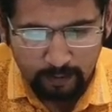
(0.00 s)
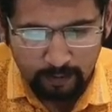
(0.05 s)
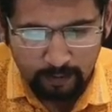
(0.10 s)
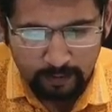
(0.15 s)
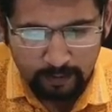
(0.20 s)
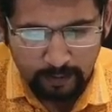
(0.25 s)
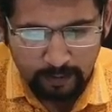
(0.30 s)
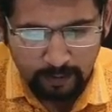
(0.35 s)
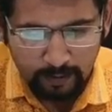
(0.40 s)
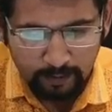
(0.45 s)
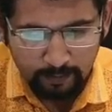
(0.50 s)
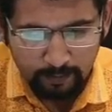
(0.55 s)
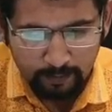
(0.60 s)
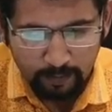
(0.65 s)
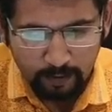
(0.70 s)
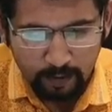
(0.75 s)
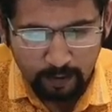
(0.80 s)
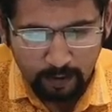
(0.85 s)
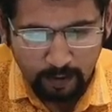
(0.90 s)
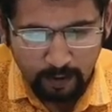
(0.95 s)
ठीक है
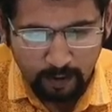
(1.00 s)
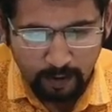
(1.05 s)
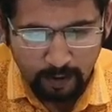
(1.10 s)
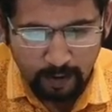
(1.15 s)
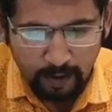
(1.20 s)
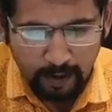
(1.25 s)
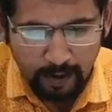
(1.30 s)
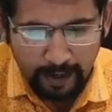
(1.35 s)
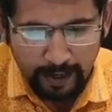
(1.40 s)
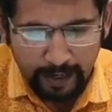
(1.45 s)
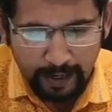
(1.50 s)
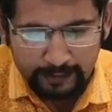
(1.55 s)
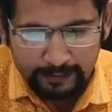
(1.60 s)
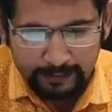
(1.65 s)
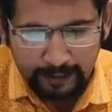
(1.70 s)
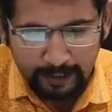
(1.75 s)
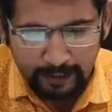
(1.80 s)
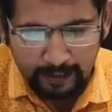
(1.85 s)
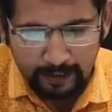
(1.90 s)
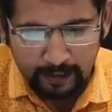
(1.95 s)

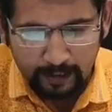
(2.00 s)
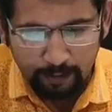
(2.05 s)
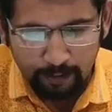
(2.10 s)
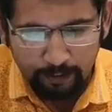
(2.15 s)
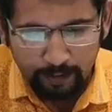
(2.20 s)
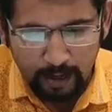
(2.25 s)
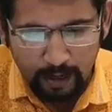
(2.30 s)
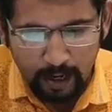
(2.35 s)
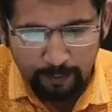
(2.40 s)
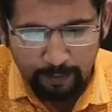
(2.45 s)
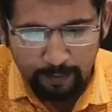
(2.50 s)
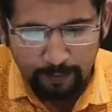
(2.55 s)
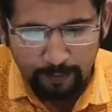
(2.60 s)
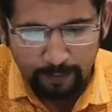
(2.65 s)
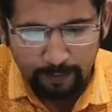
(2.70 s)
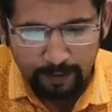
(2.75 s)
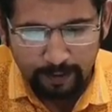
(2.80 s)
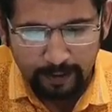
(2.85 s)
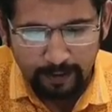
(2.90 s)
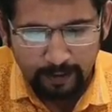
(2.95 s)
ऐसे एक कर यहाँ पे
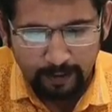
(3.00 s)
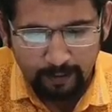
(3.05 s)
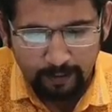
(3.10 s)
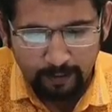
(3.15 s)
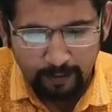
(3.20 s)
भी बनेगा